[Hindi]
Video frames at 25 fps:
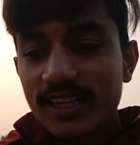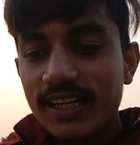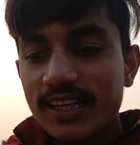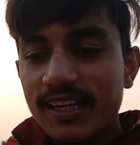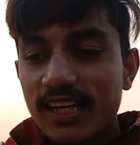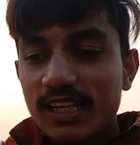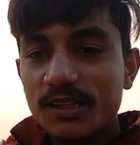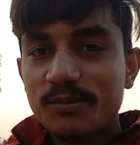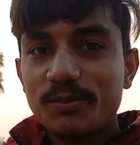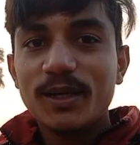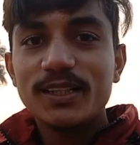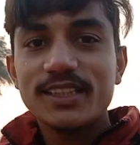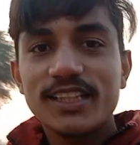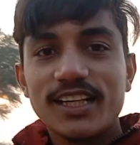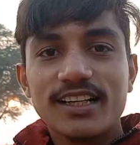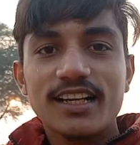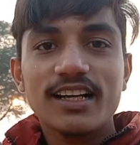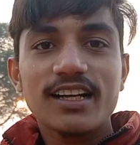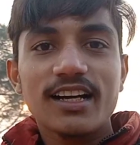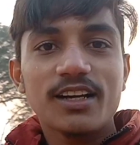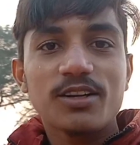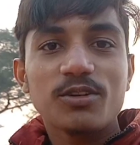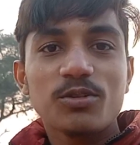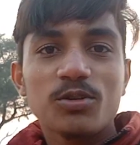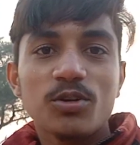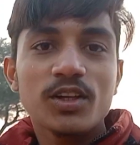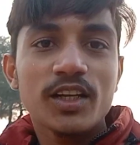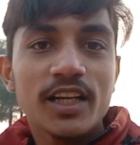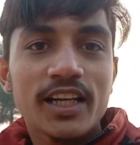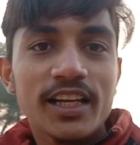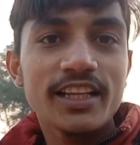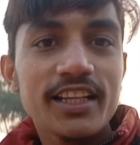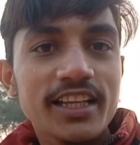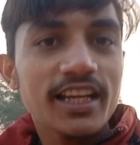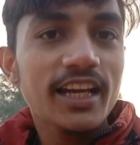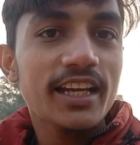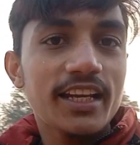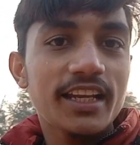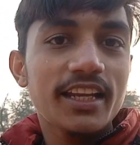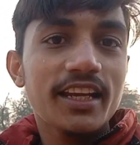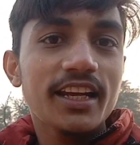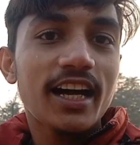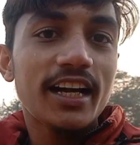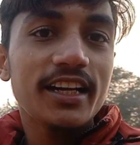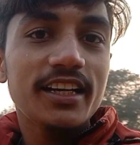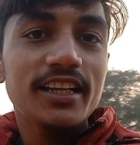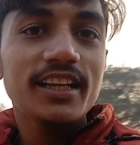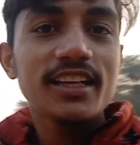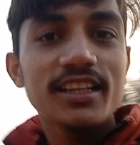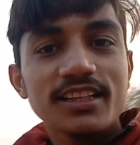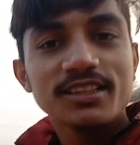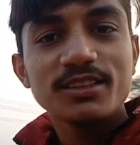हैं रियाज भाई जाकर घर उन्होंने लिया नई गाड़ी